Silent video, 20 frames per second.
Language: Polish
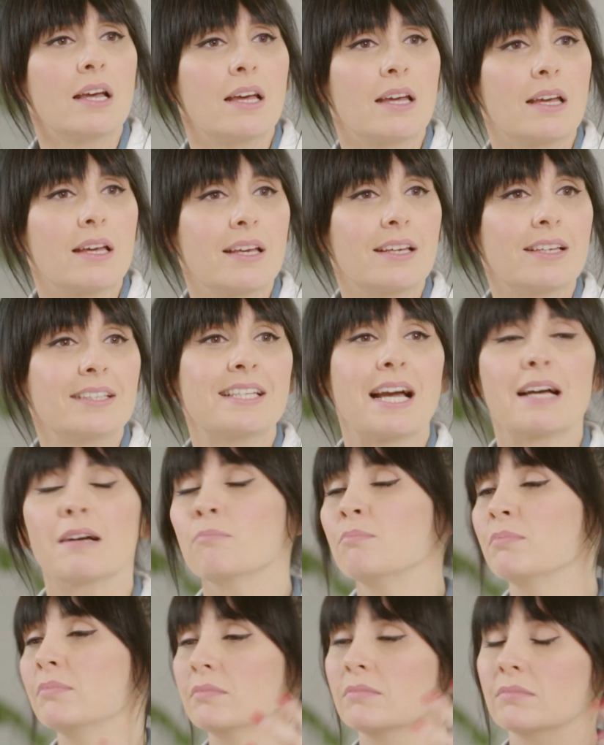Y,
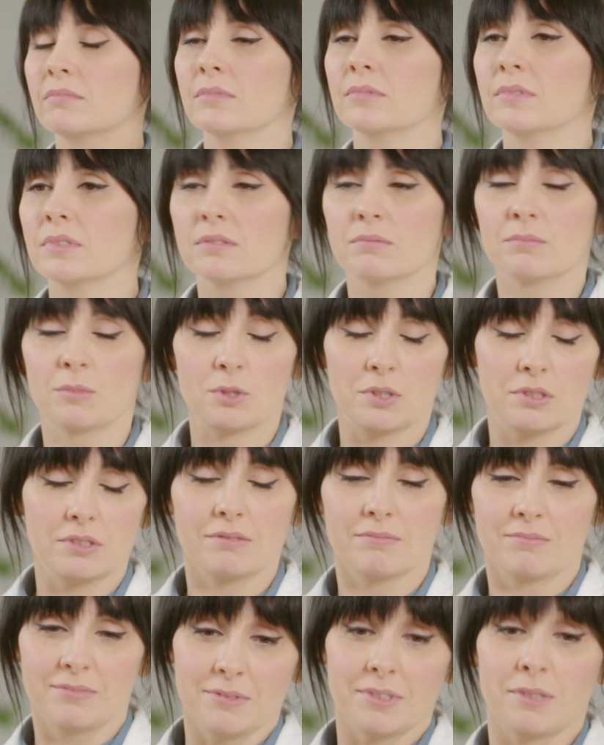ja y, może
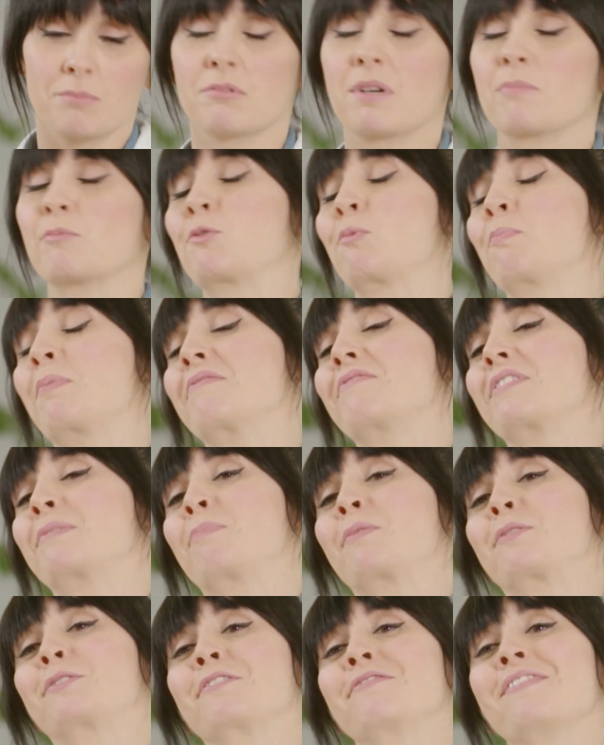nie byłam super
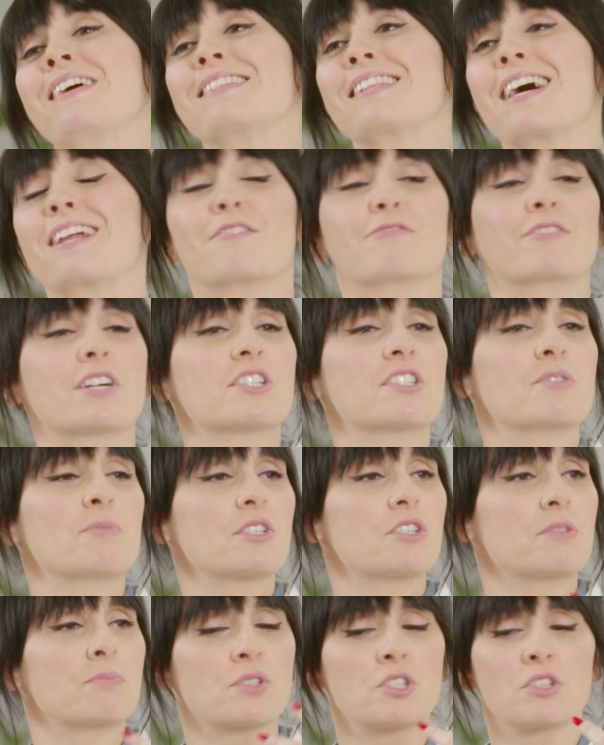wysportowana, ale w każdym
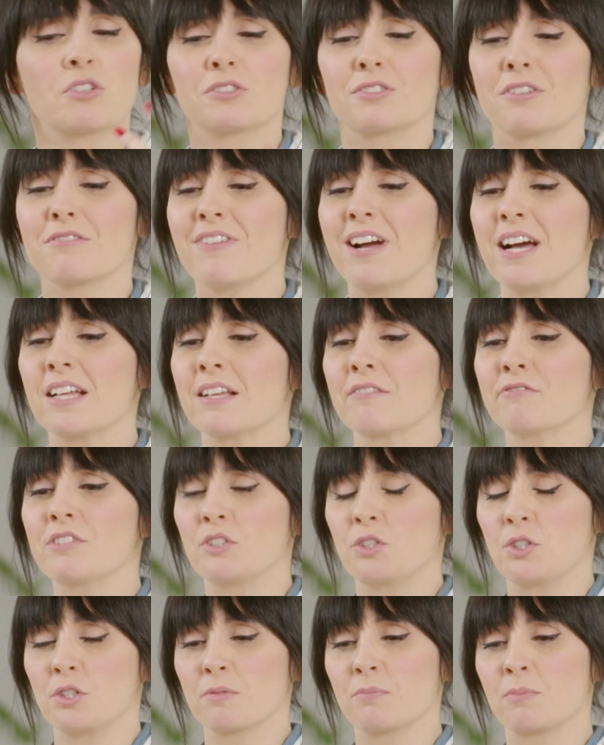razie przygotowana,
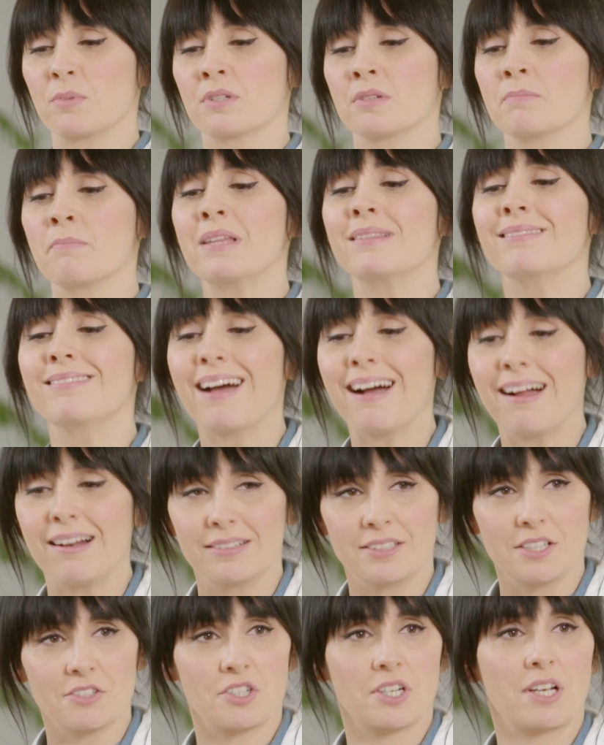wiecie, y,
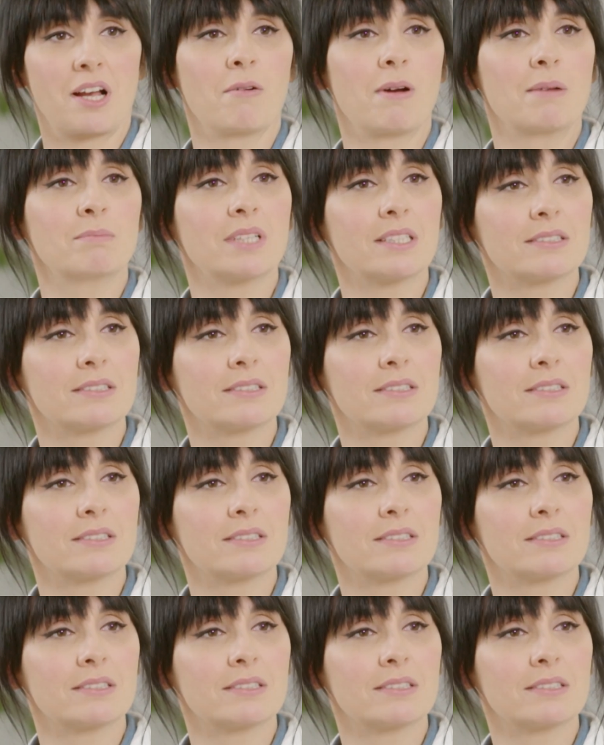mentalnie czekałam